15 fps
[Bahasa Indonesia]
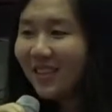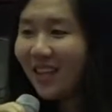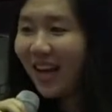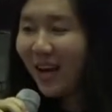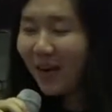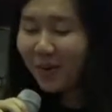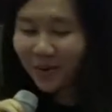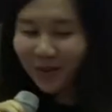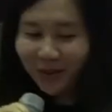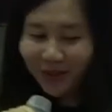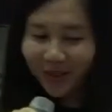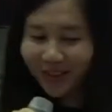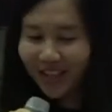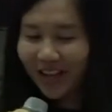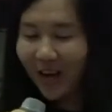Aduh,
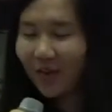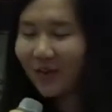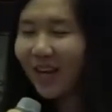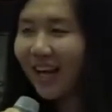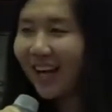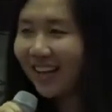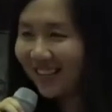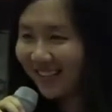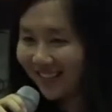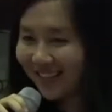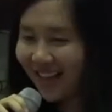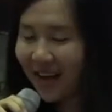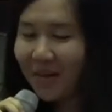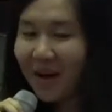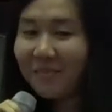ya udah
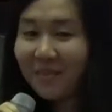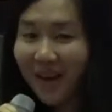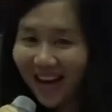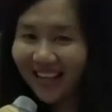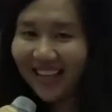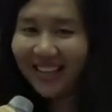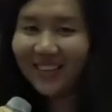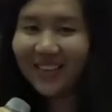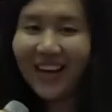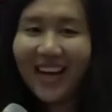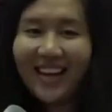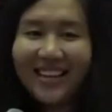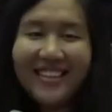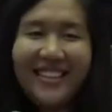nggak apa-apa gitu kan.